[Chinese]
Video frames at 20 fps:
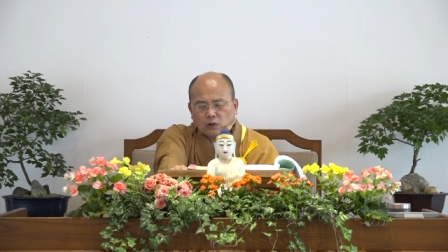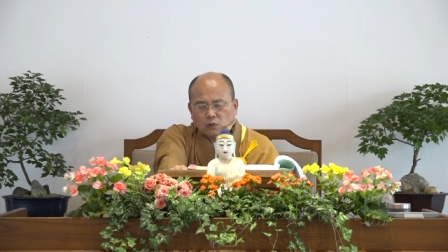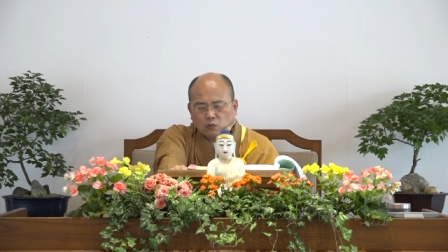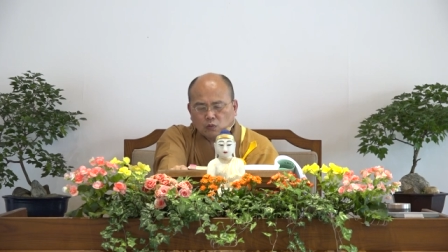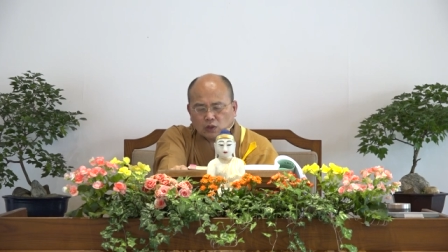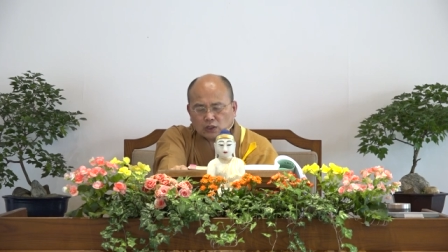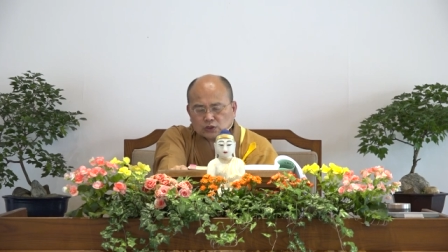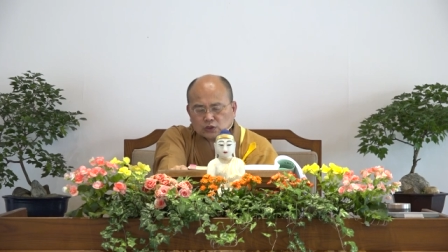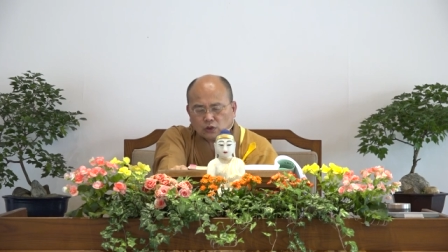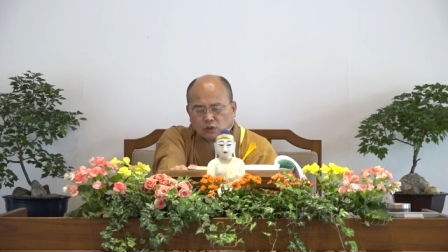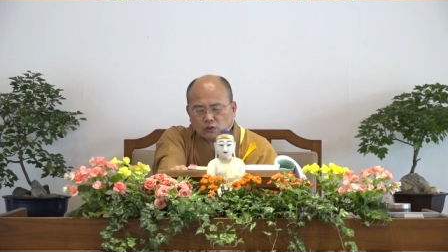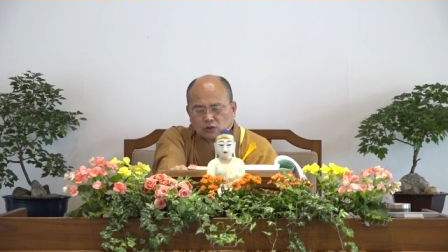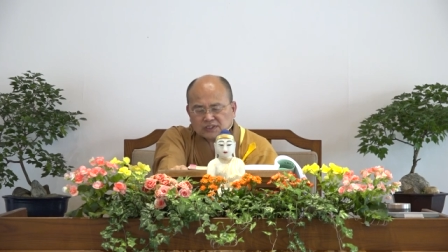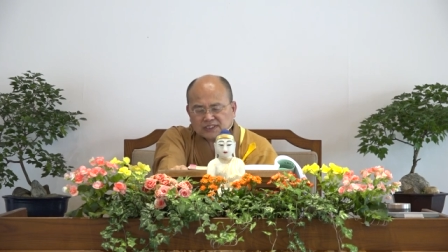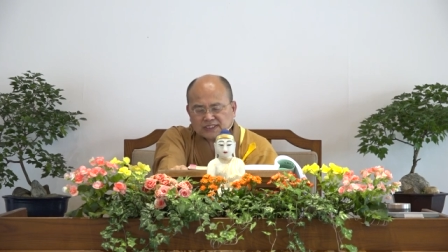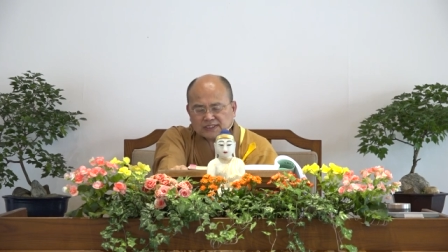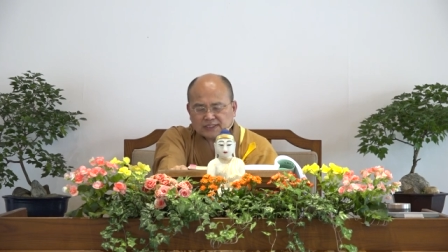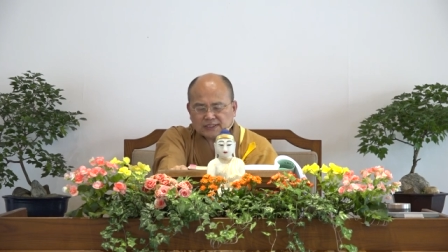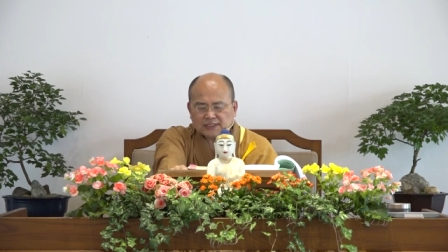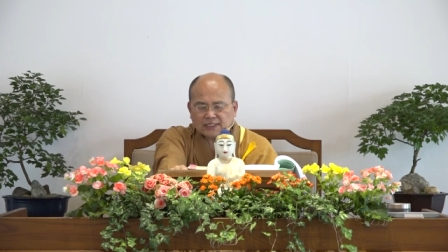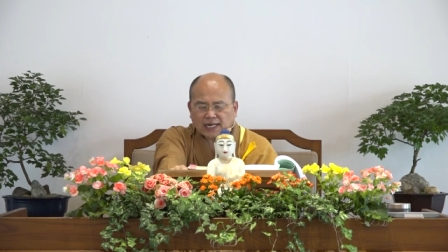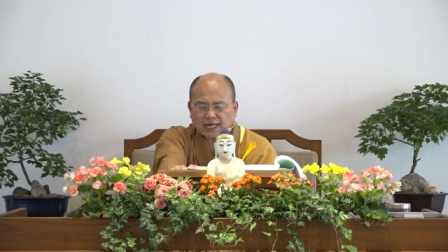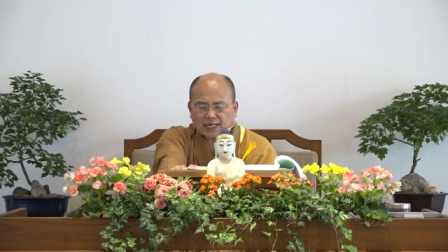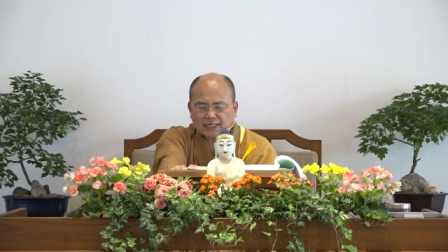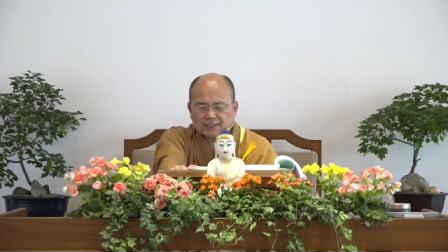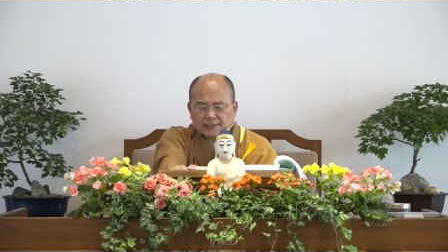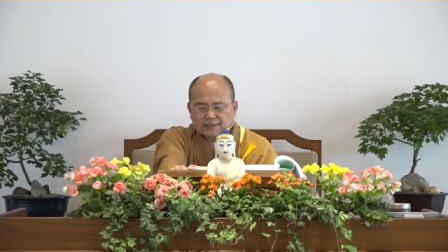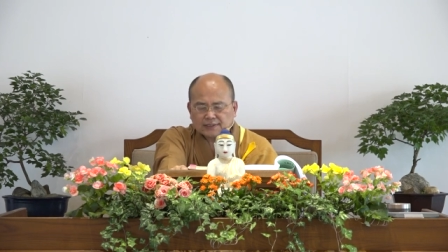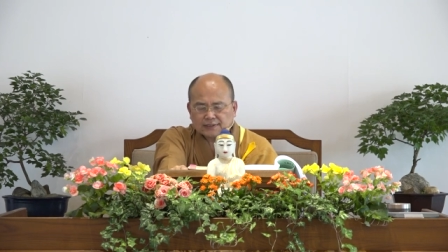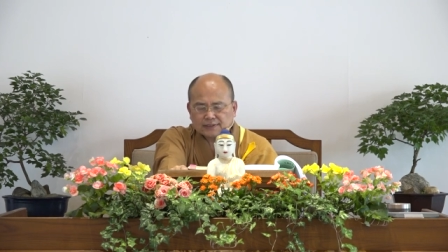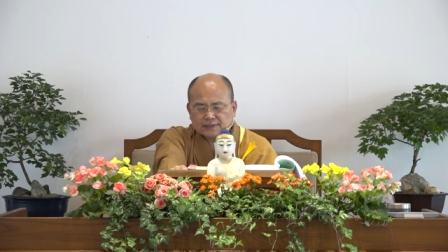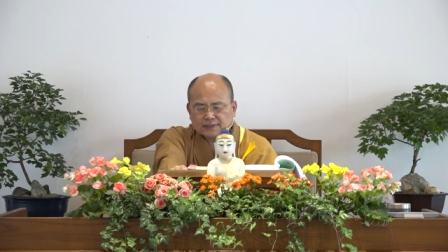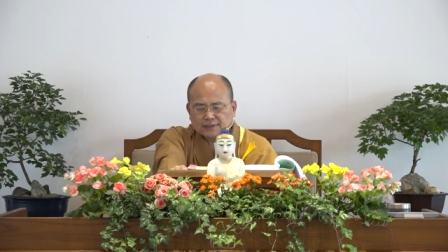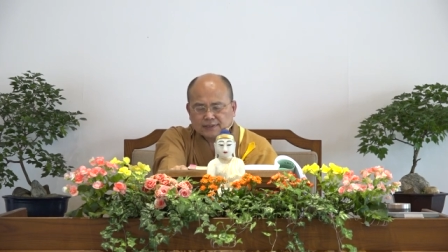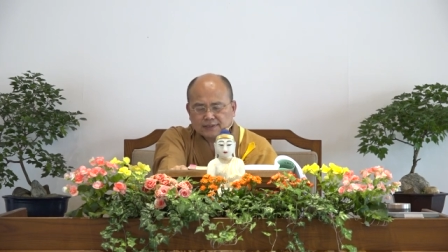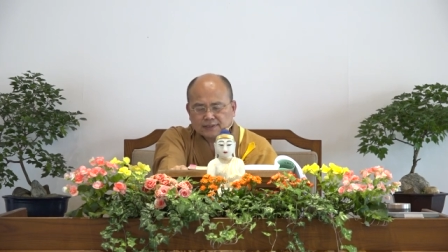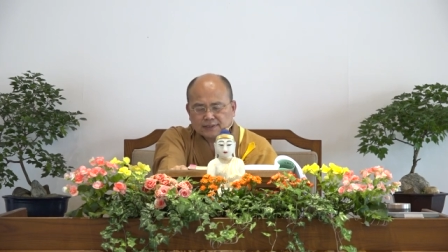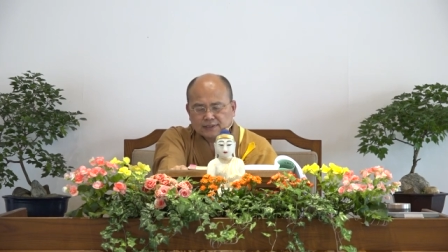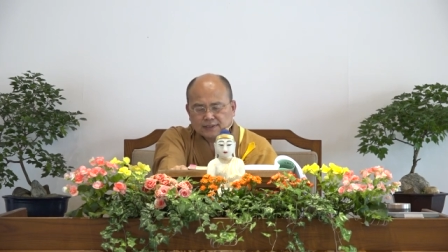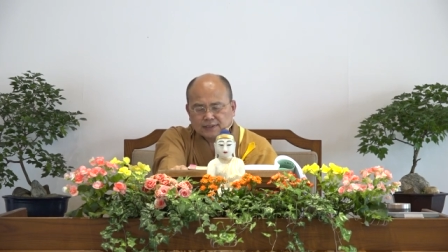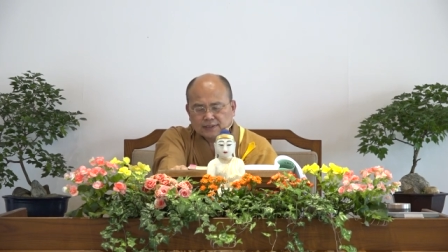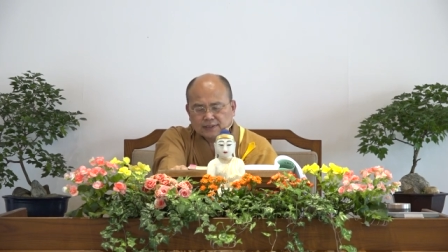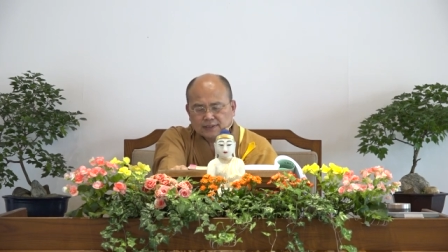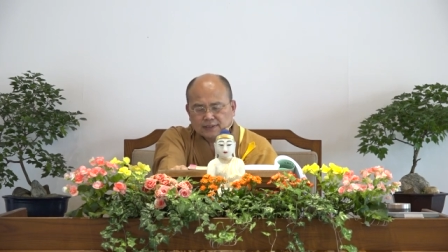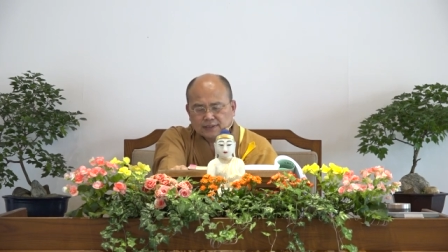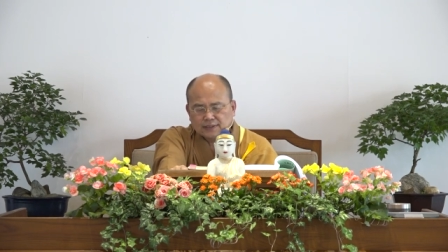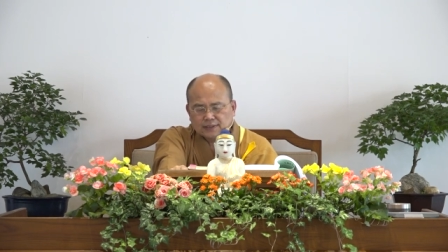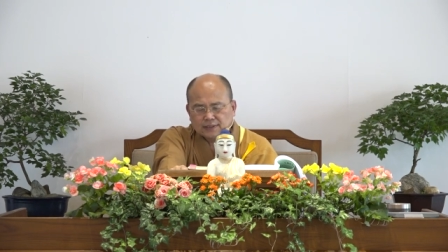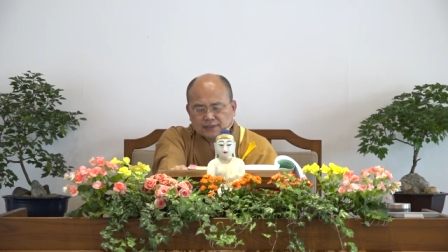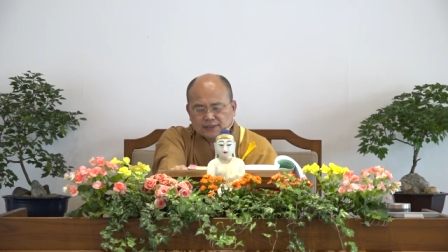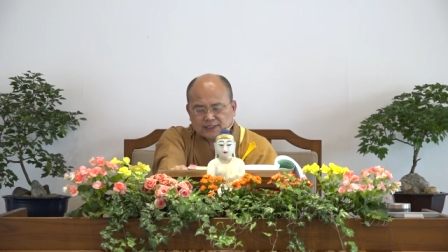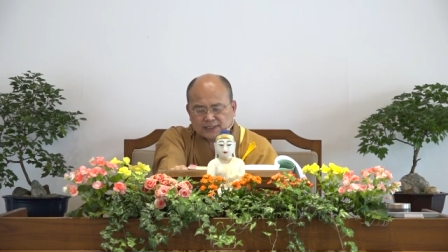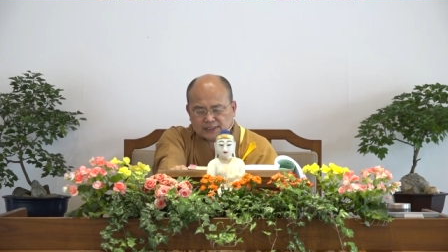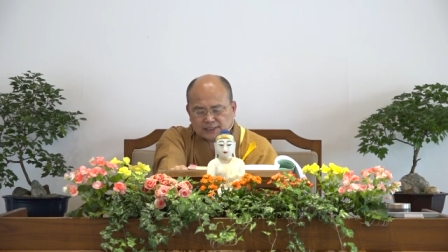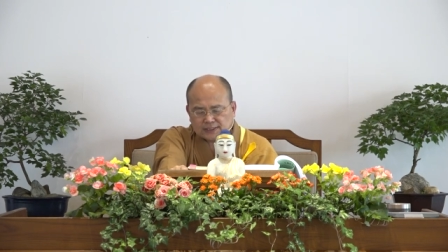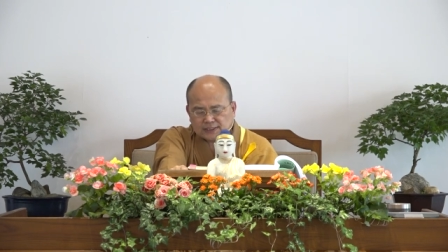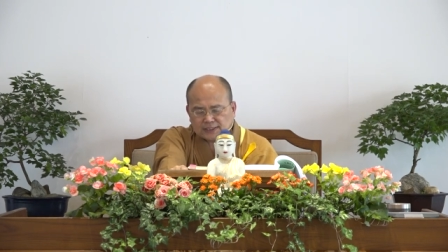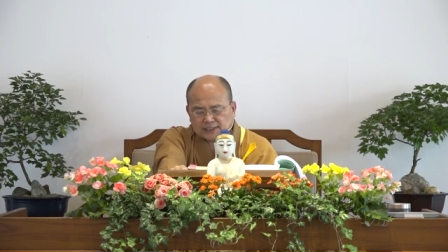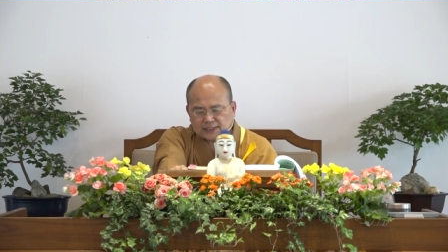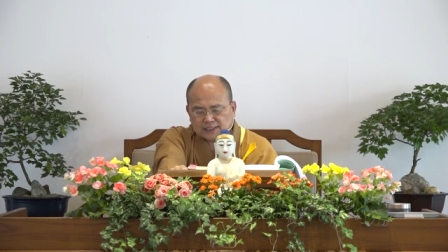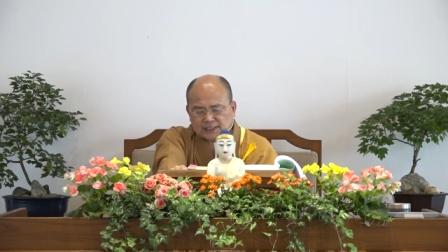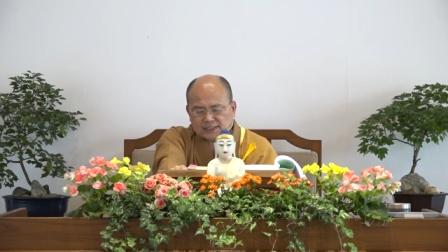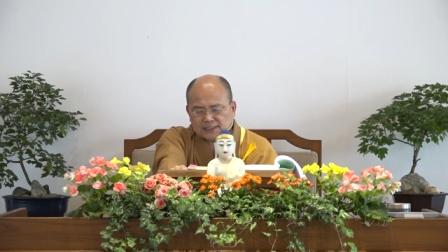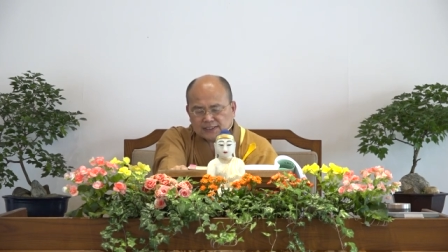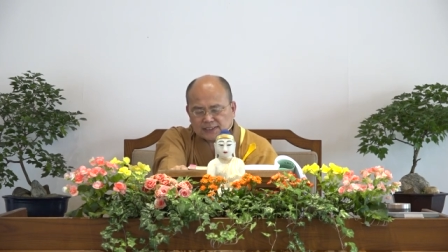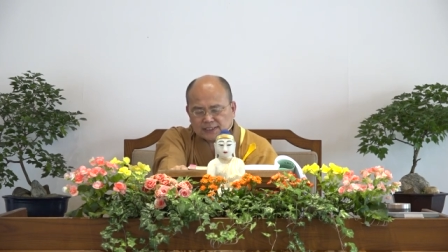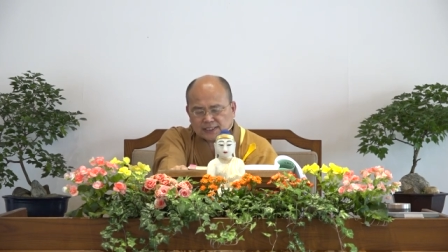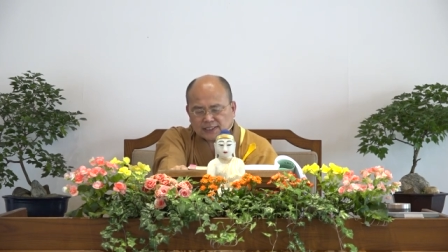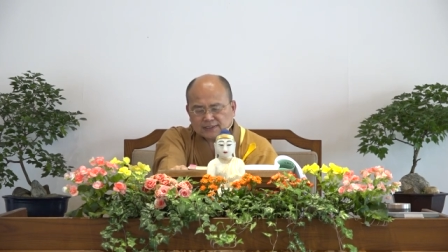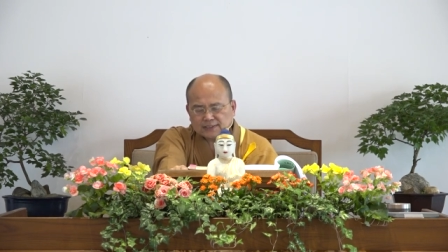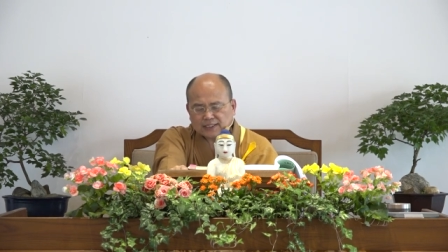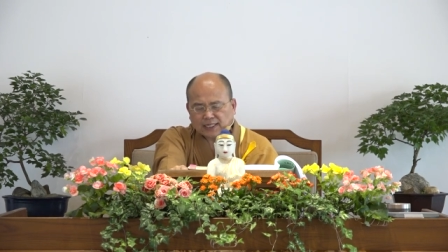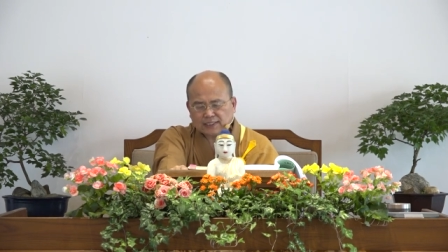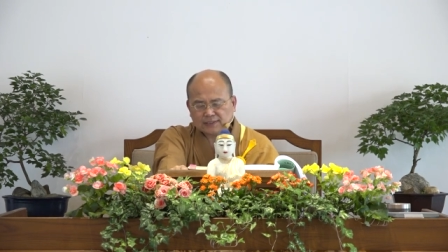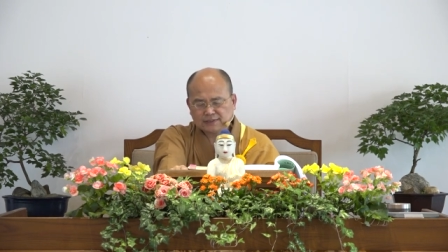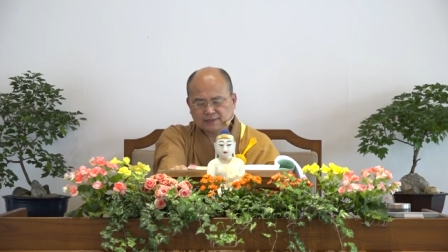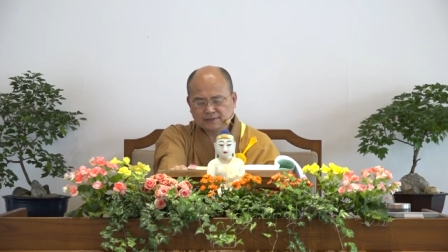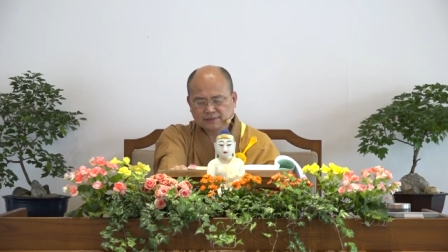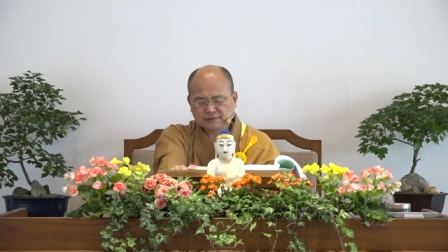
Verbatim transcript: 我从习来及今现在